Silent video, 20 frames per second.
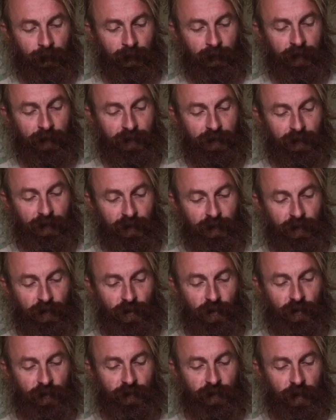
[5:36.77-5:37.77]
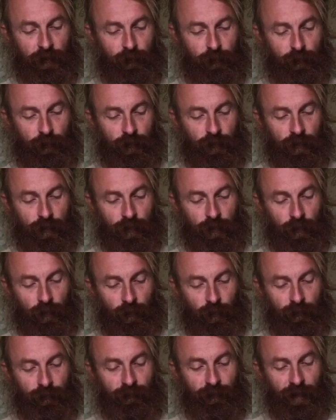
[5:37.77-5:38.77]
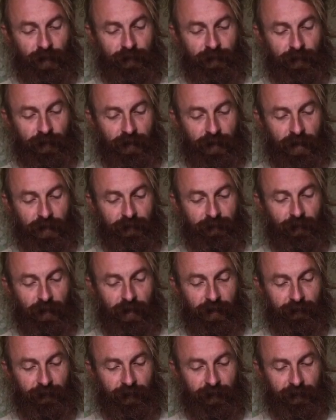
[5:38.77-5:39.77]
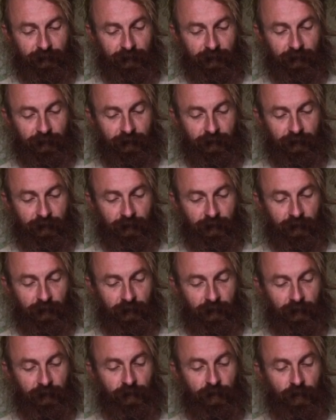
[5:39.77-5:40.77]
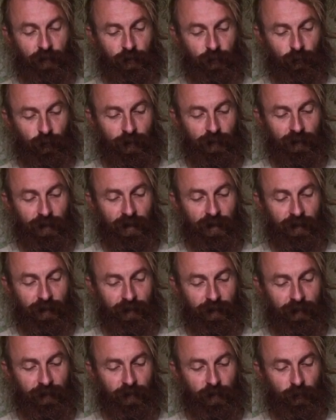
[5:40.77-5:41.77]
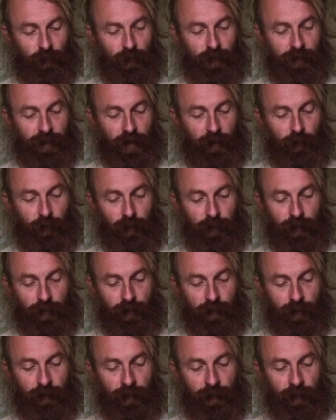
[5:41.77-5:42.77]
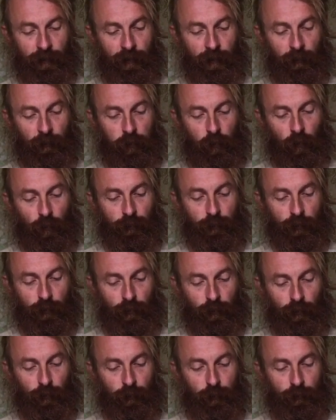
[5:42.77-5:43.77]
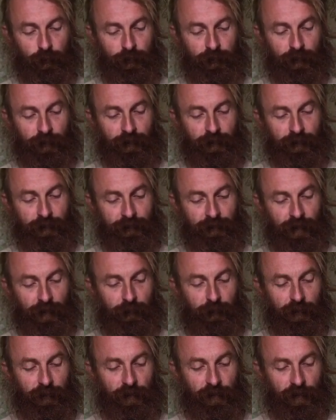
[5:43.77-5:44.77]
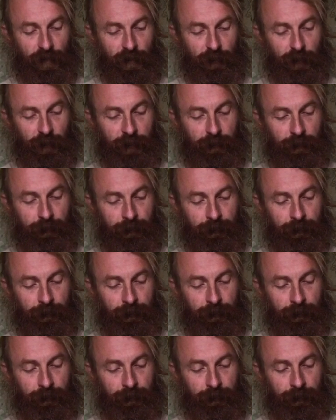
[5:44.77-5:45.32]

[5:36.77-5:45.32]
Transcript: «И тысячи не дадут, он весь разваливается. Да что я, нехрись, что ли, какой? По миру ее пустить с ребятишками».